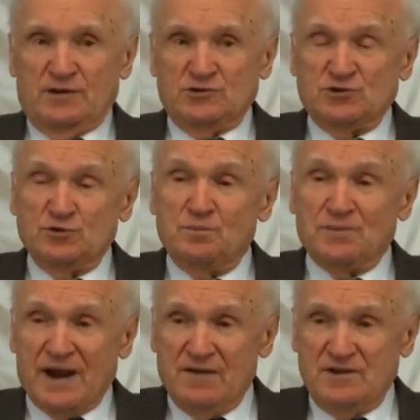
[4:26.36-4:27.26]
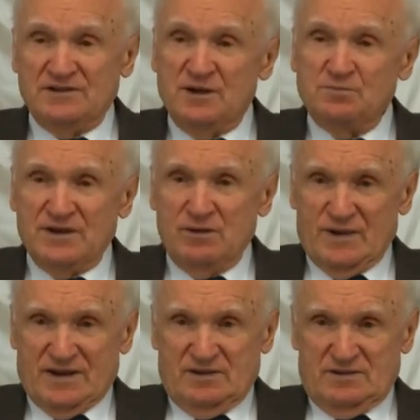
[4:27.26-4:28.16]
что правильное
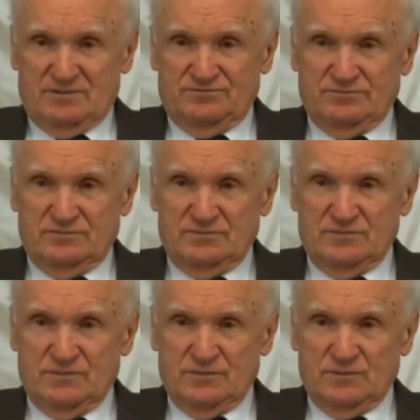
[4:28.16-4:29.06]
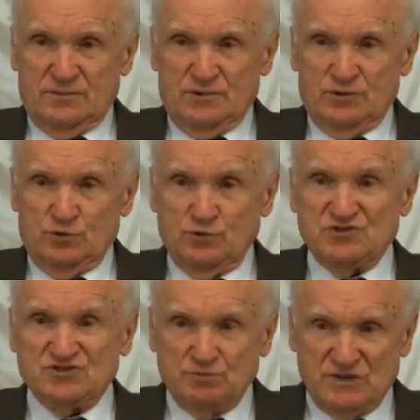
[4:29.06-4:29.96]
понимание, то
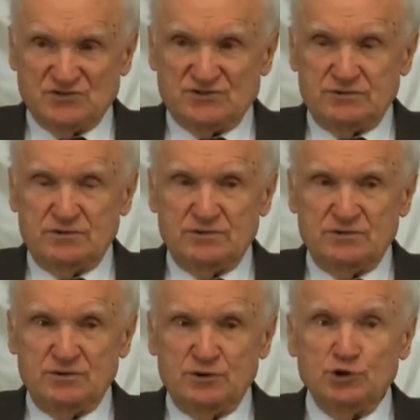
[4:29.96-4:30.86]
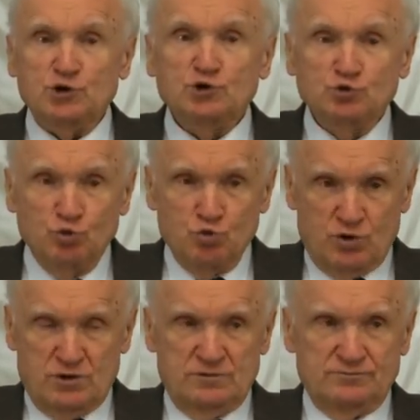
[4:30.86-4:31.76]
есть смысл и
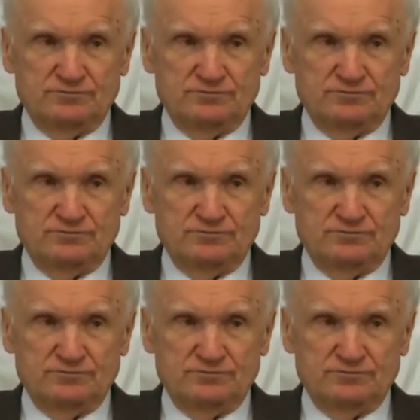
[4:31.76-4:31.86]
дух –